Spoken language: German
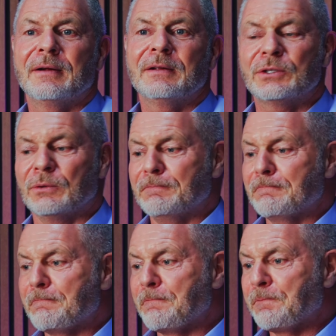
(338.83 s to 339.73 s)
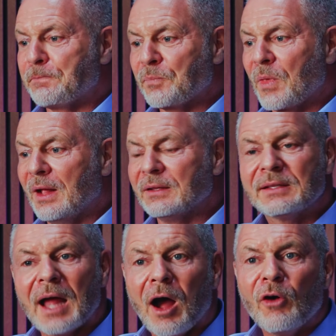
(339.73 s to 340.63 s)
So,
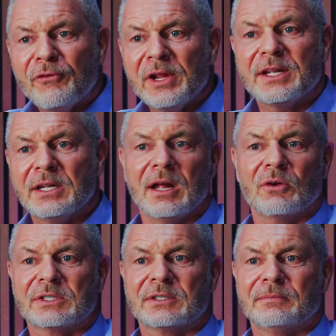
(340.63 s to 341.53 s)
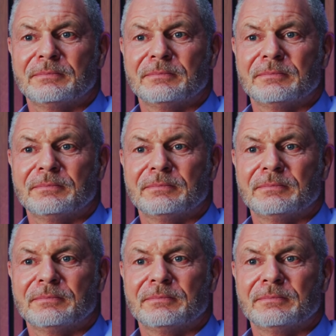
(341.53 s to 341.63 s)
darauf will ich hinaus